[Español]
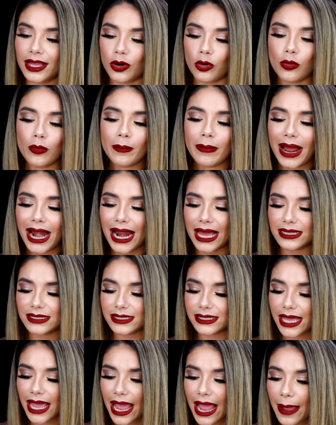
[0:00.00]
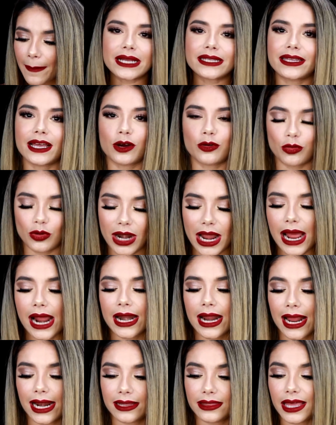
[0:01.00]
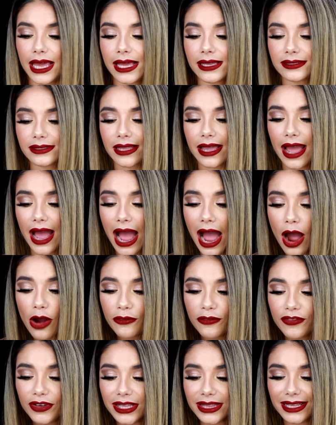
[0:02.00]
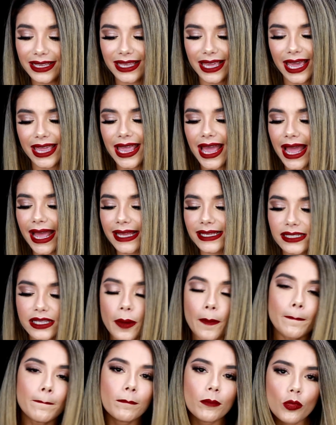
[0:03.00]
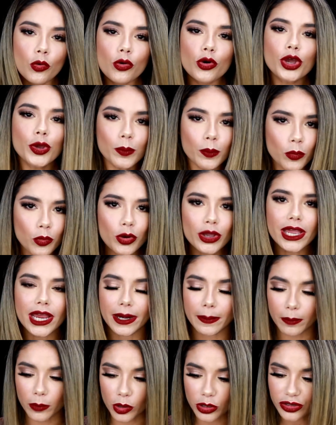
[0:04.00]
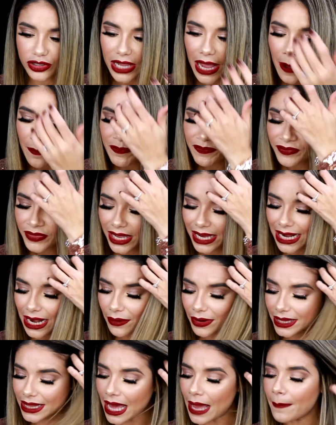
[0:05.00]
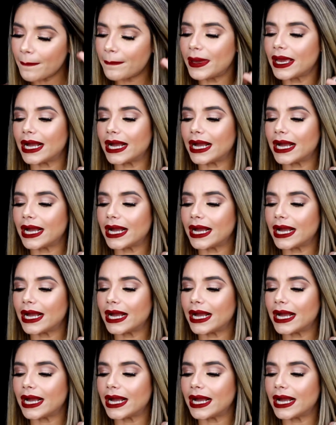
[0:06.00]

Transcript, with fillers: un balance espectacular el de este outfit y ella es muy muy hermosa y la verdad me